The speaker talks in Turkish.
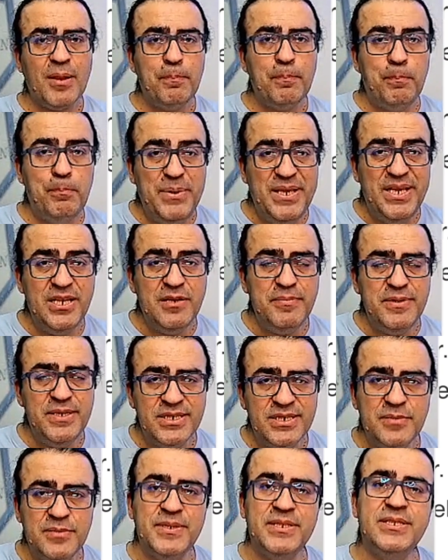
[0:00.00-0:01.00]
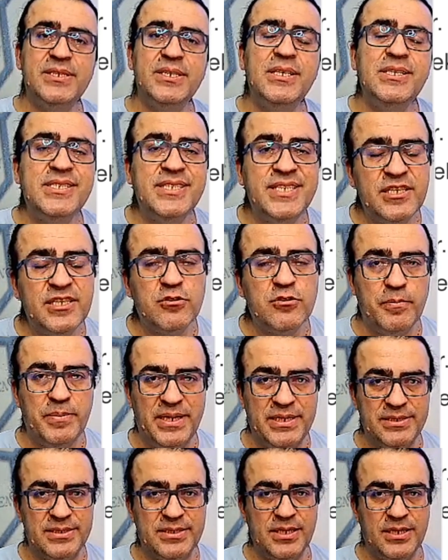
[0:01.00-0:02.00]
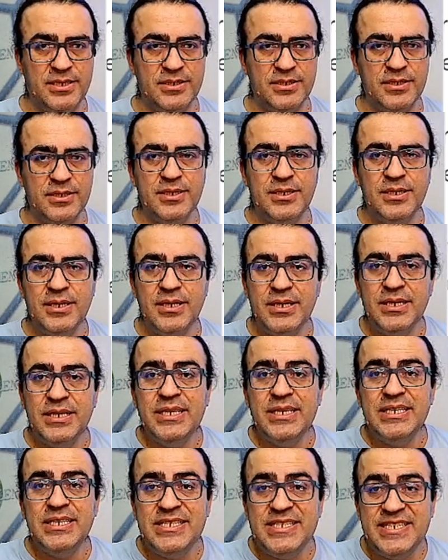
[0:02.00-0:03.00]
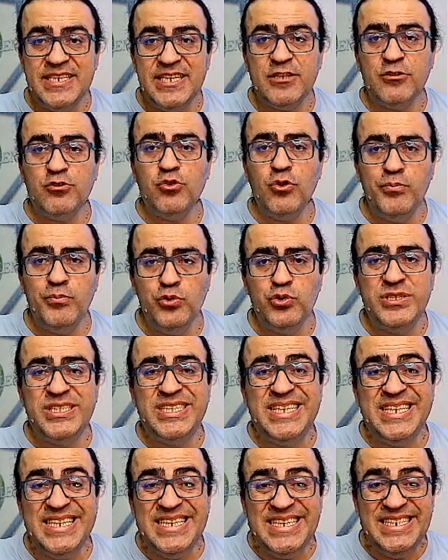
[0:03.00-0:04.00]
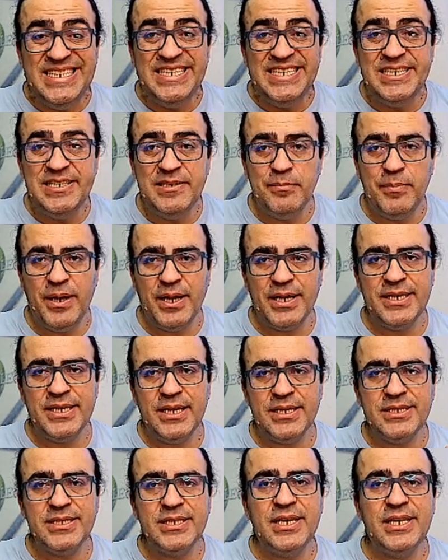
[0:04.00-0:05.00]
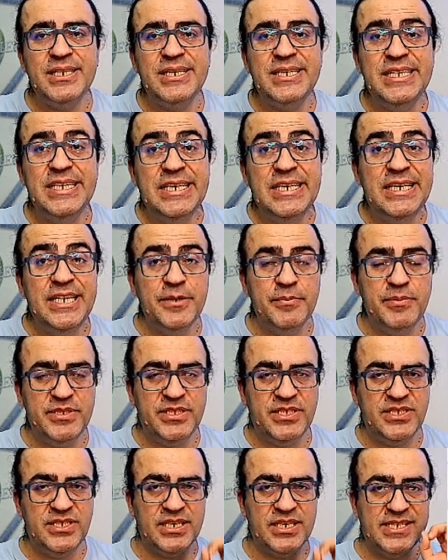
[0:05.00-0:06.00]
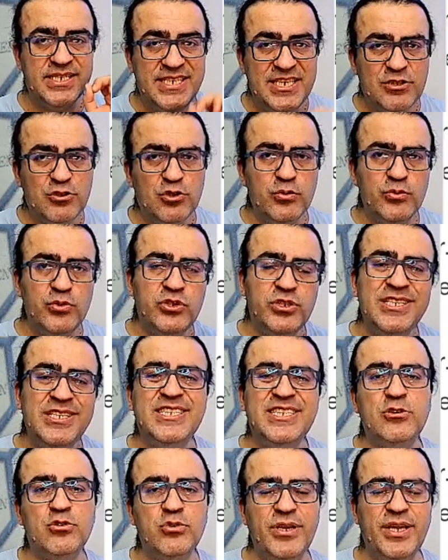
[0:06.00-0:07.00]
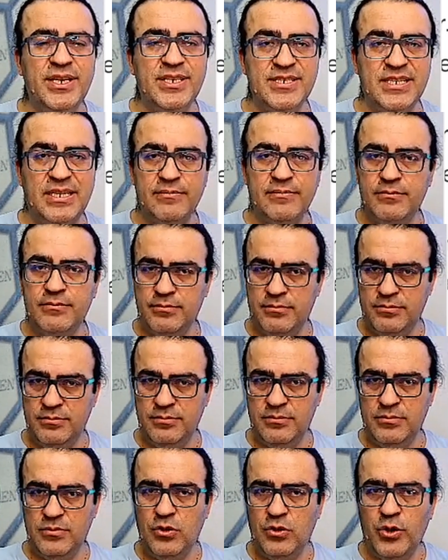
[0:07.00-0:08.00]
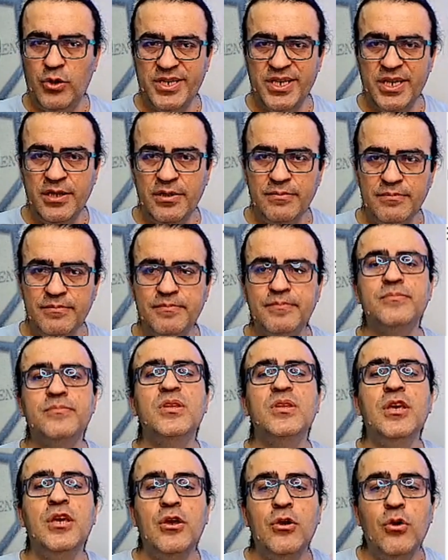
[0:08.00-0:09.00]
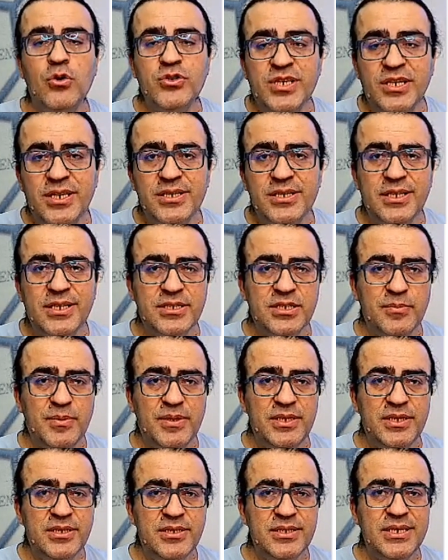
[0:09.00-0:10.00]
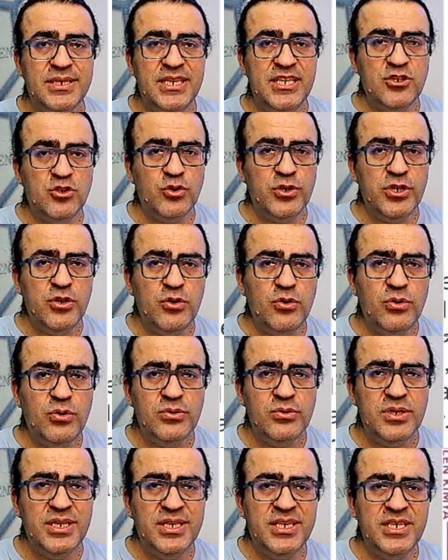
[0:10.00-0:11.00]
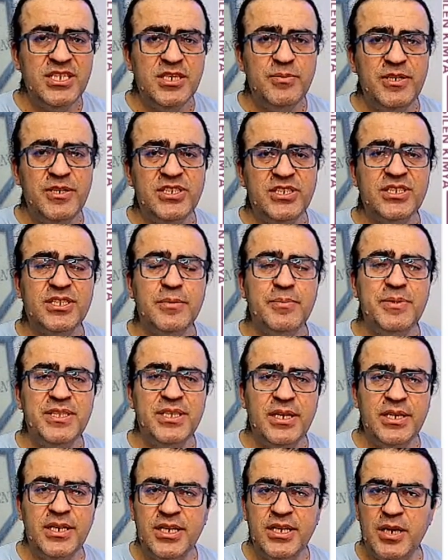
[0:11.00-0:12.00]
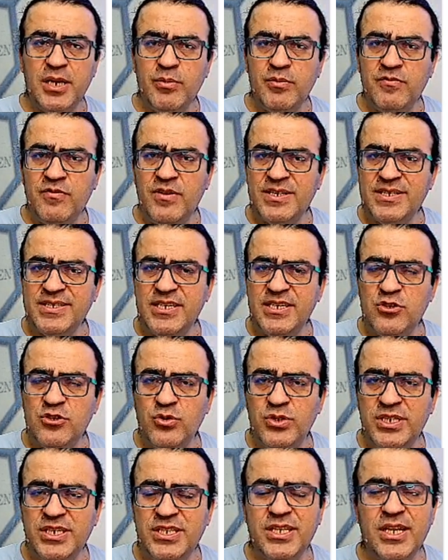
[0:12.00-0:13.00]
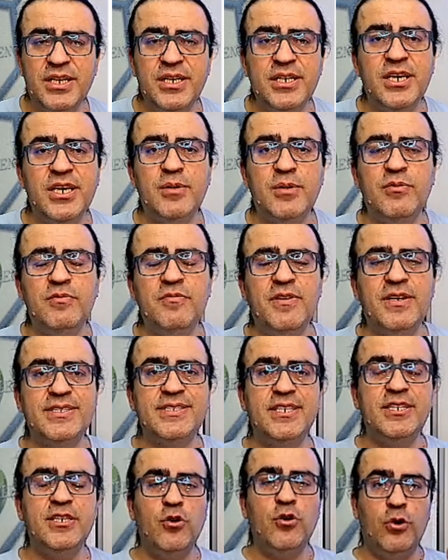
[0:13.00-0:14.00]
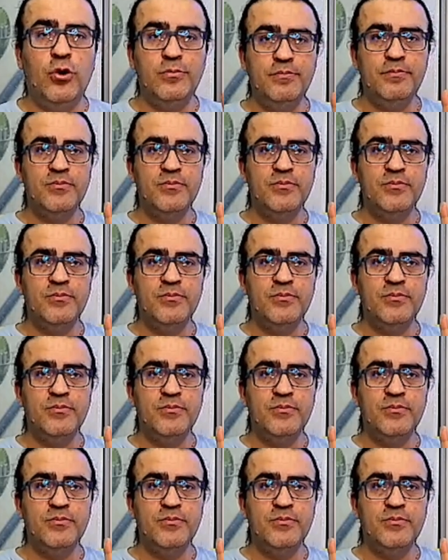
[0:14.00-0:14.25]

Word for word: 1 1 dimetil siklopentan. Siklobutil. Bak yandan ille bitecek. Siklobutil, sikloheksan. Okey. Özel adlandırmalar. İzo neo. İkinci bileşikte bir tane karbon varsa izo iki tane karbon varsa ne o?